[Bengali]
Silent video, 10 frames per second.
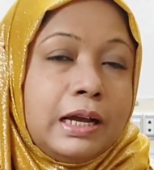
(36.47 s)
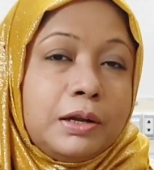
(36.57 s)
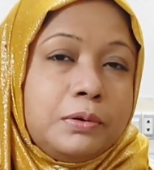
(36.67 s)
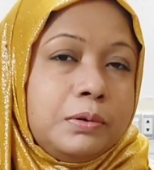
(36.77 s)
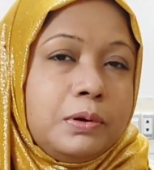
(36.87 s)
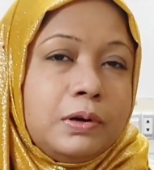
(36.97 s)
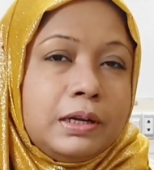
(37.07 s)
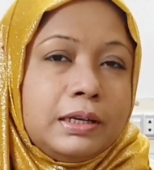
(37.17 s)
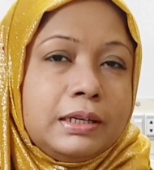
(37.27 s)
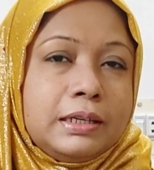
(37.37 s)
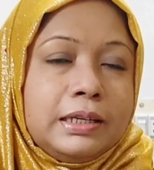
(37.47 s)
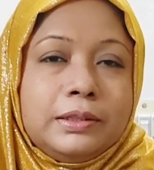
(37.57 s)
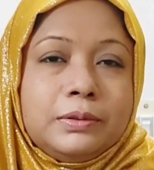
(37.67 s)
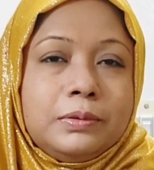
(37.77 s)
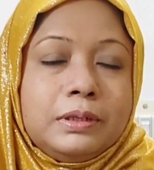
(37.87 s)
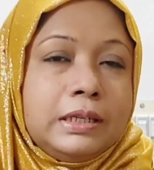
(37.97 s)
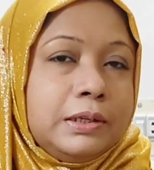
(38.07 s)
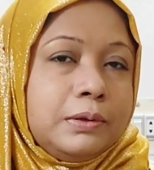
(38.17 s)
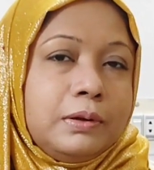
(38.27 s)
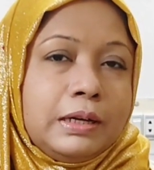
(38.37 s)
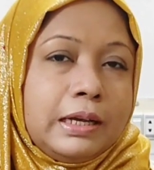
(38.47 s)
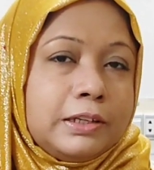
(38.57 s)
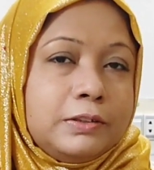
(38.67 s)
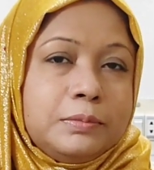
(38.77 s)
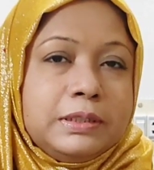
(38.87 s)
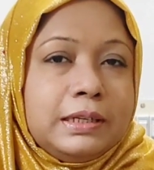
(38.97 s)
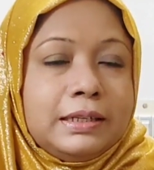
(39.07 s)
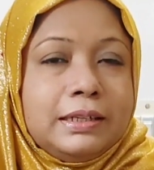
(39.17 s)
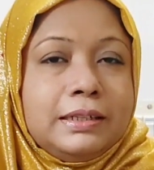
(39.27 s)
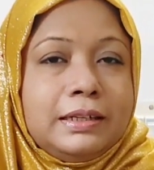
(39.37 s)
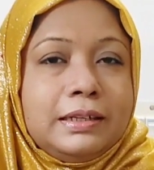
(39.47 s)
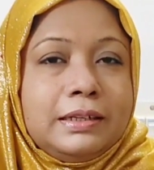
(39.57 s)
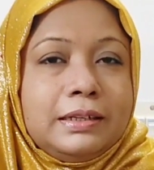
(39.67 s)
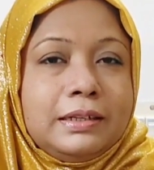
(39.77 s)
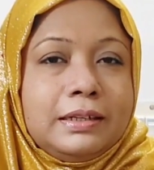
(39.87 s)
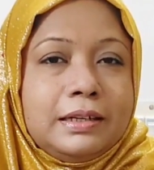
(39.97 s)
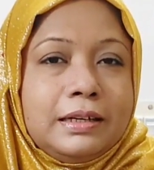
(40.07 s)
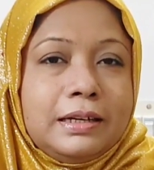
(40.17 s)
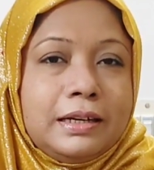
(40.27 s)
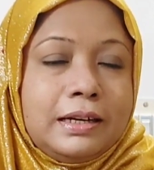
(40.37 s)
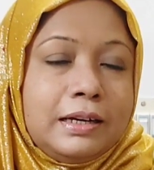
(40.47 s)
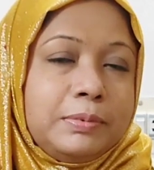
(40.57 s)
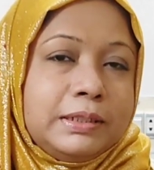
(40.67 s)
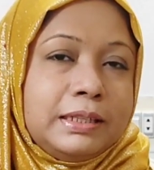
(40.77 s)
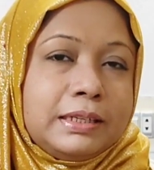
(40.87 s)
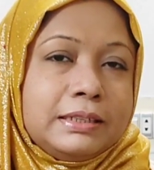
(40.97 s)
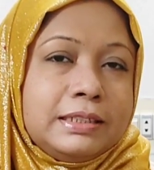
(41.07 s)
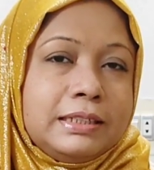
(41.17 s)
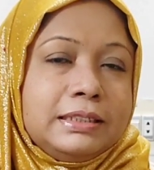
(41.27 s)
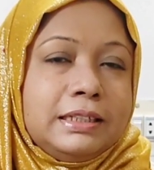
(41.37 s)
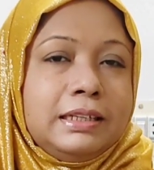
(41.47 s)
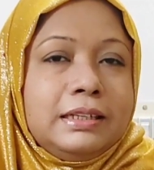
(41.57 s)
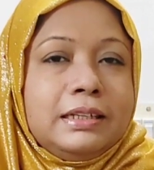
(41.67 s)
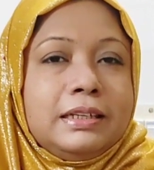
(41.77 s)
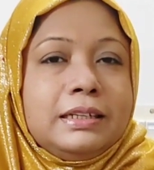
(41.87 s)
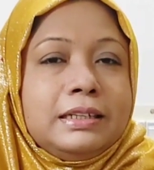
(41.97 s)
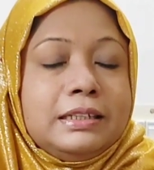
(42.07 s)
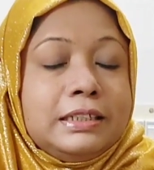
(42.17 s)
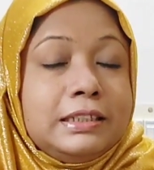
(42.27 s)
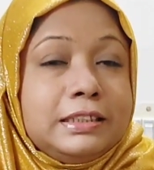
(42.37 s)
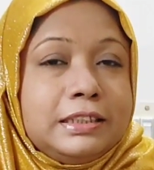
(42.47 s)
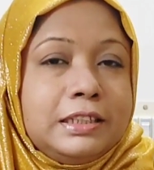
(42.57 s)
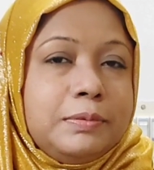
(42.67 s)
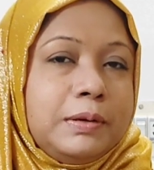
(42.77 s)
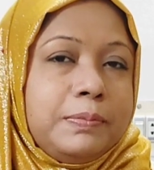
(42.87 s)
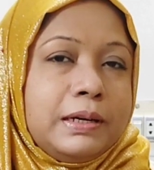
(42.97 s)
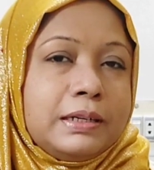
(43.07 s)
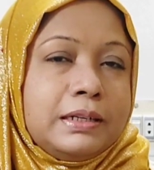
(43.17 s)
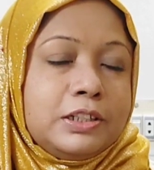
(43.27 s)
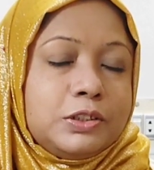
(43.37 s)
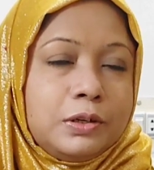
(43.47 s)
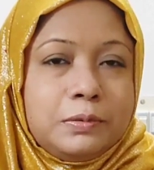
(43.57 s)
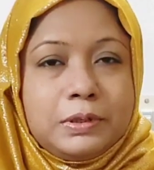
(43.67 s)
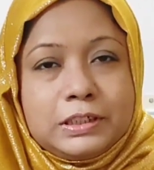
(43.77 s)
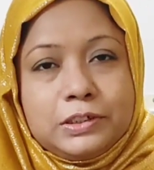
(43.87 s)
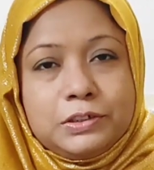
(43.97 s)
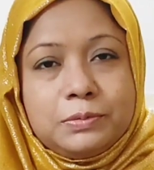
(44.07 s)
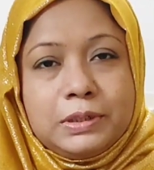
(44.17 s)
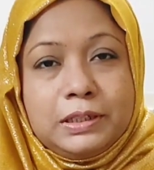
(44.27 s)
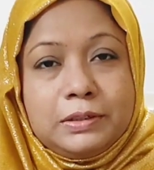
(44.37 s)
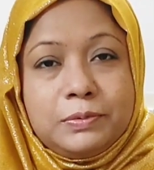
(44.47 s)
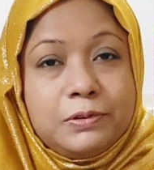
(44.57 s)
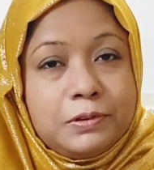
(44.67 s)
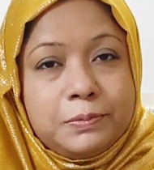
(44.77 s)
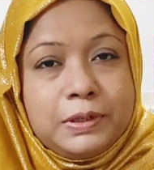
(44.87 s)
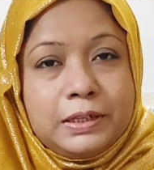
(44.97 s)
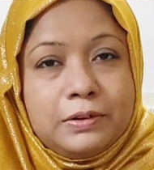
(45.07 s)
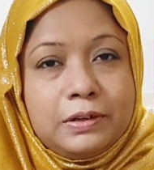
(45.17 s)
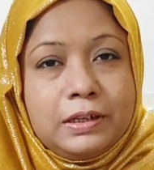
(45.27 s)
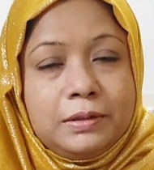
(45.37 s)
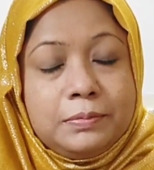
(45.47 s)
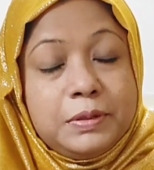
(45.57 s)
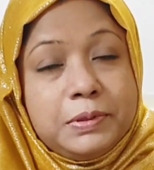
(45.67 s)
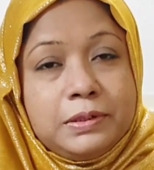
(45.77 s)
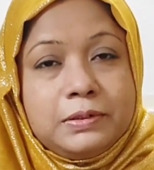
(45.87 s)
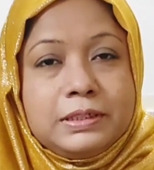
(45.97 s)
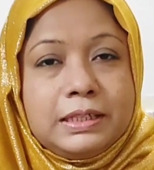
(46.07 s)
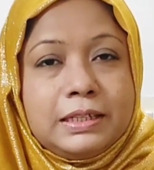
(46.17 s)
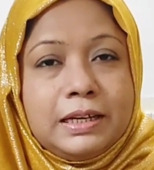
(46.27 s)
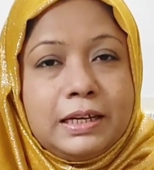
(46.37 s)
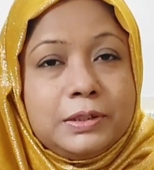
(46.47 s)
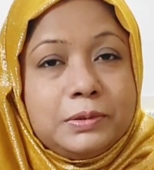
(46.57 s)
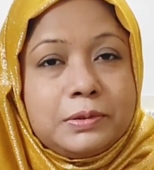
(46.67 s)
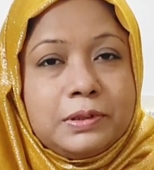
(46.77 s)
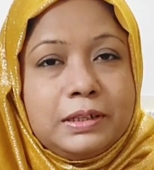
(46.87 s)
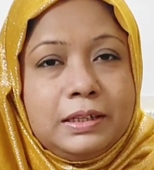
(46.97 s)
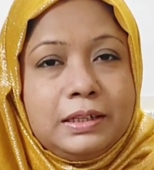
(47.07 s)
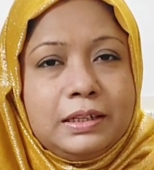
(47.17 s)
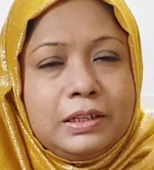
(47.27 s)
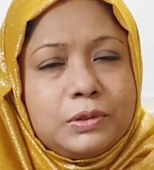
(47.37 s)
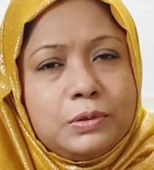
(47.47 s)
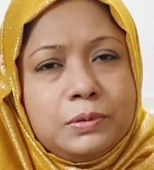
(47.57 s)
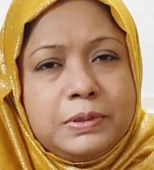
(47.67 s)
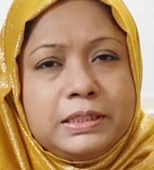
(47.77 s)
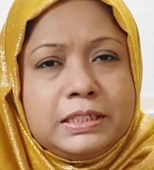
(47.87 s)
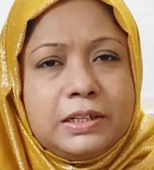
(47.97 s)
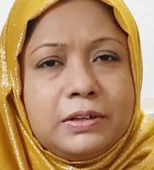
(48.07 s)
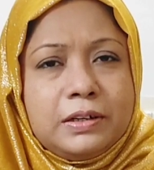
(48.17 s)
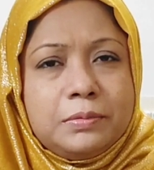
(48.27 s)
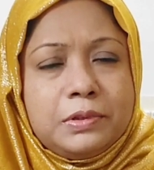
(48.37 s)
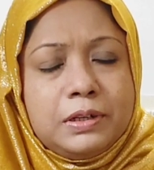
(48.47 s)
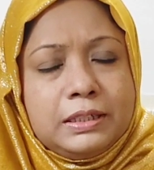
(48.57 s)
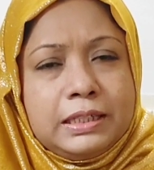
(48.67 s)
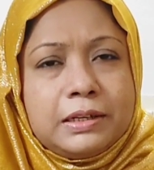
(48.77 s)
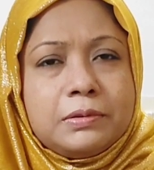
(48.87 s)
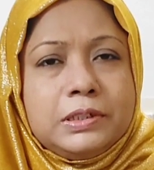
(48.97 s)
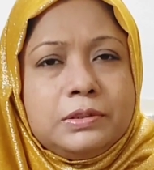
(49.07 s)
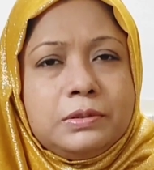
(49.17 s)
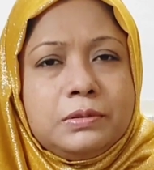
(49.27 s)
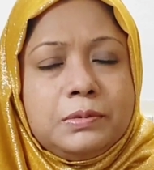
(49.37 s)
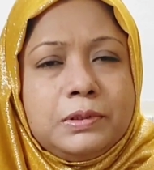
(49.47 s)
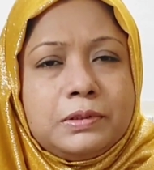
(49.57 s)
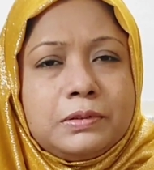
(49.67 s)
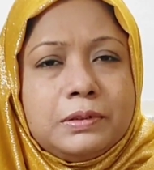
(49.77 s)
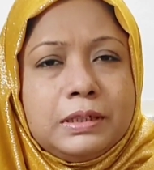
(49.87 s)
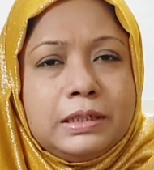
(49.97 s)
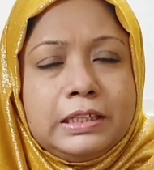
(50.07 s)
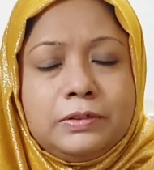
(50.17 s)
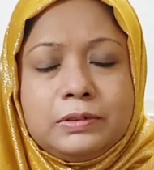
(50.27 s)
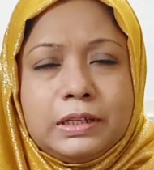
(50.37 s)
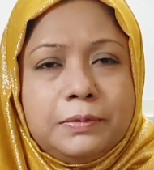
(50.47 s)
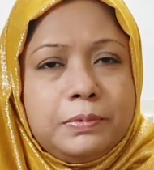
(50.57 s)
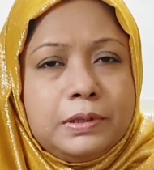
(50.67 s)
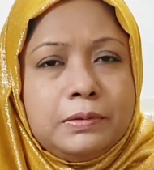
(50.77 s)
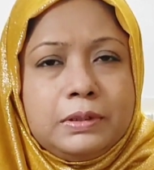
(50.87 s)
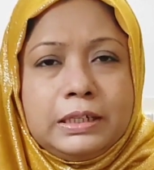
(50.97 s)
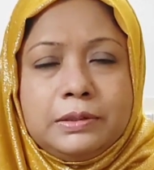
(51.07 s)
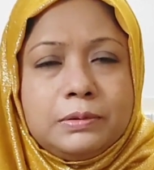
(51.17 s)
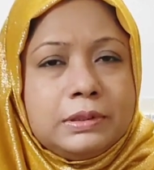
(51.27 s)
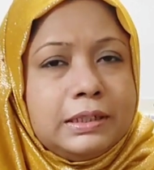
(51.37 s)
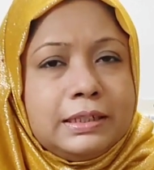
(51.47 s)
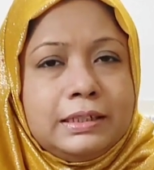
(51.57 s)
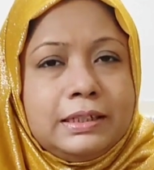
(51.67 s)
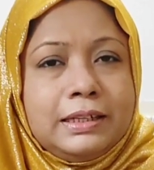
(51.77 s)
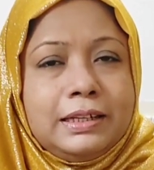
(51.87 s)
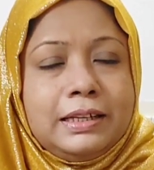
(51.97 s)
আগ্রহ হয় কিন্তু লিঙ্গ একদমই দাঁড়ায় না আবার দেখা যায় যে স্ত্রী বা পার্টনার সহবাসের সময় ফোর পেলে করে বিভিন্ন জায়গায় আদর করে খুব ইচ্ছা হয় মনে হয় যে এখনই যৌন মিলন করি কিন্তু তারপরেও লিঙ্গ দাঁড়ায় না